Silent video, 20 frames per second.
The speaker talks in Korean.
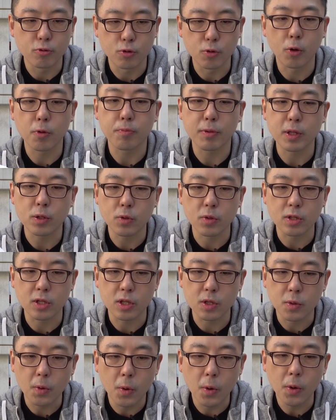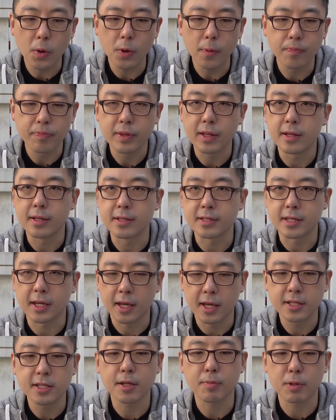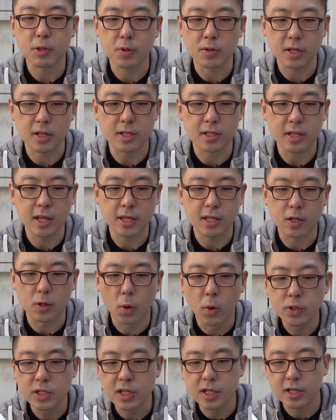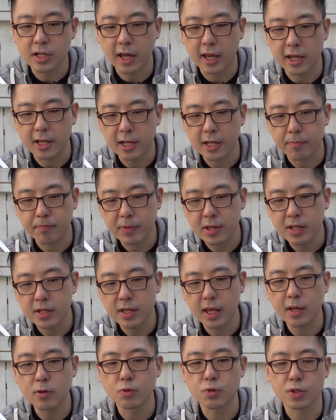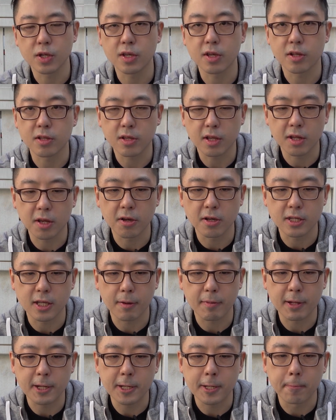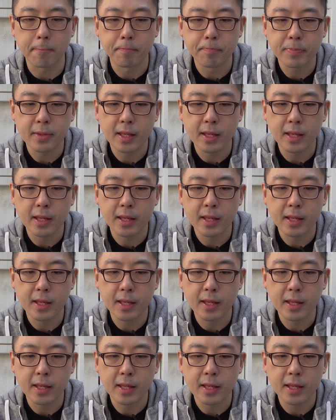분홍빛도 띄고 이제 회색빛도 띄는데 이 로즈 그레이는 크게 구성이 어떻게 되어 있냐면은